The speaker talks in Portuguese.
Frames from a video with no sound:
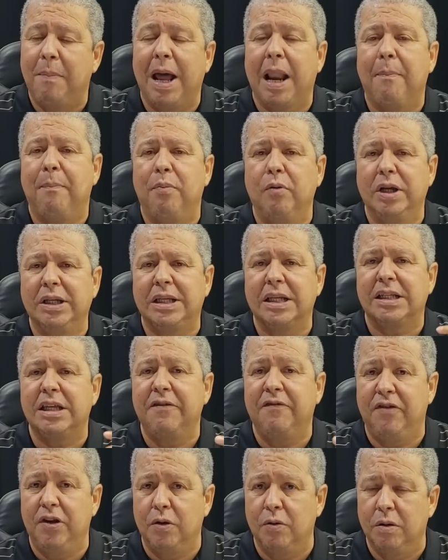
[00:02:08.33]
para a Polícia
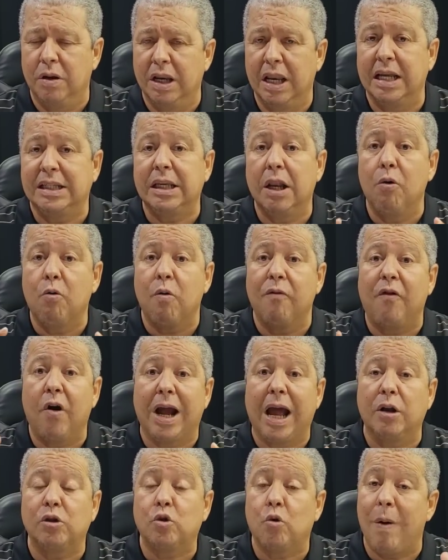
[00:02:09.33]
Civil. Né? Serão
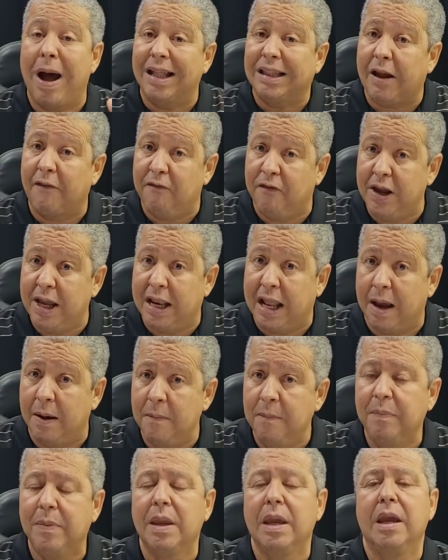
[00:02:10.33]
convocados quarta-feira.
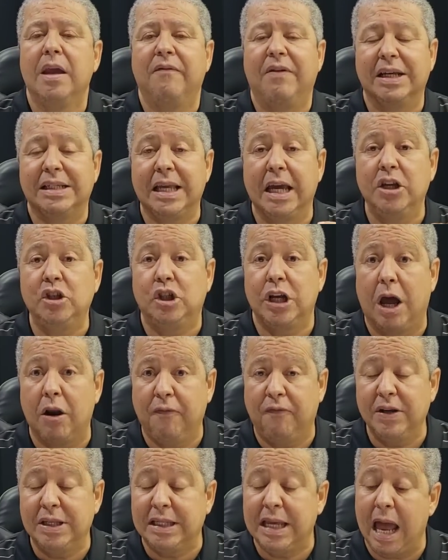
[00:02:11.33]
Vai sair em diário
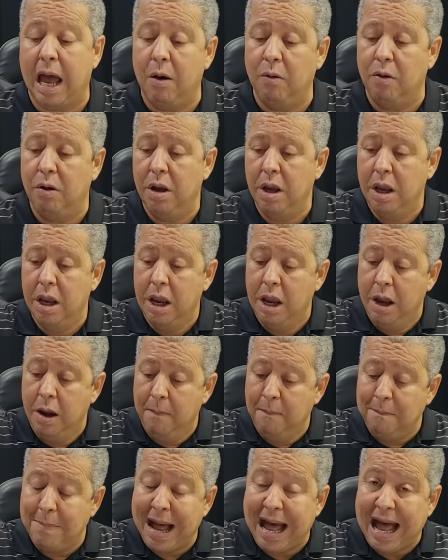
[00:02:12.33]
oficial.
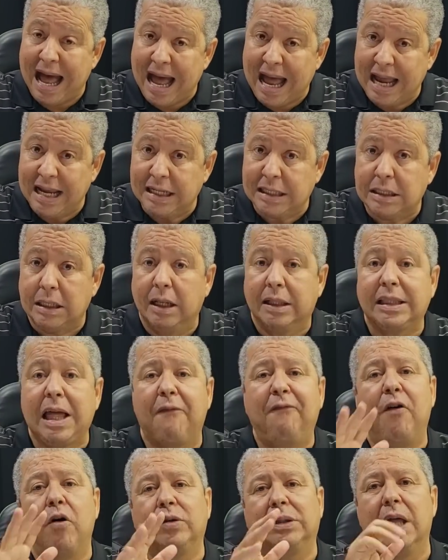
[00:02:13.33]
Mas está
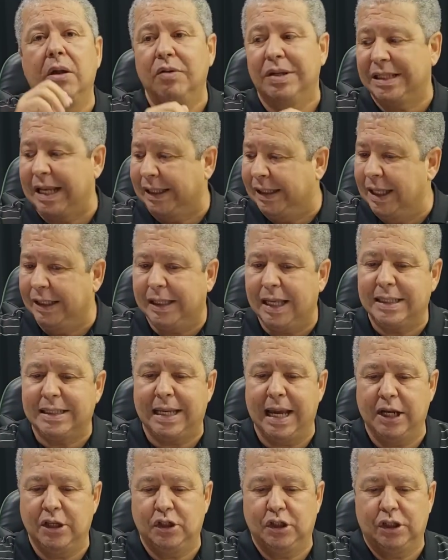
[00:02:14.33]
faltando
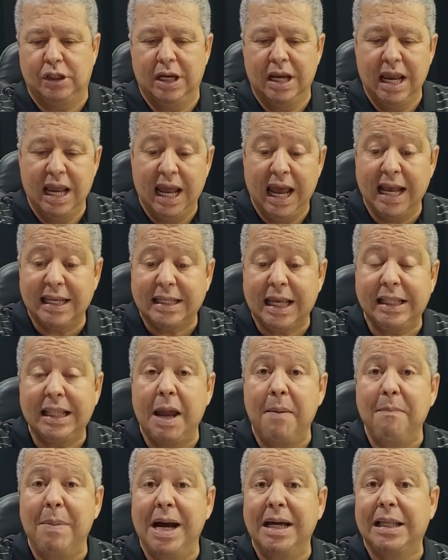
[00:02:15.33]
77. Essa
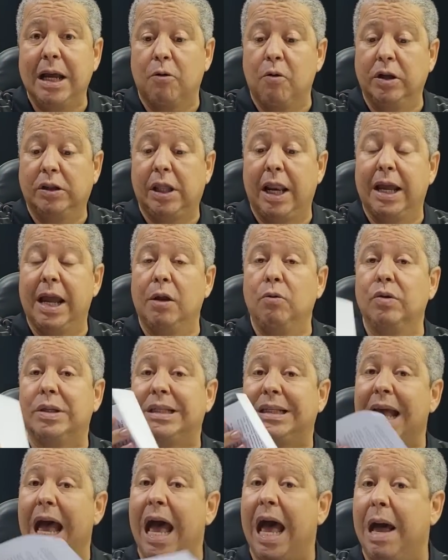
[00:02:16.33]
demanda que eu entreguei no
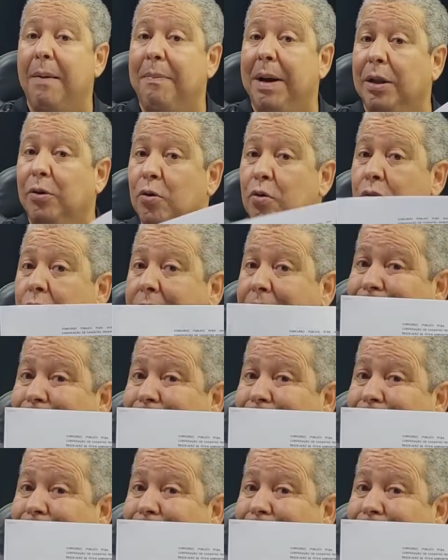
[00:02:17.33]
sábado,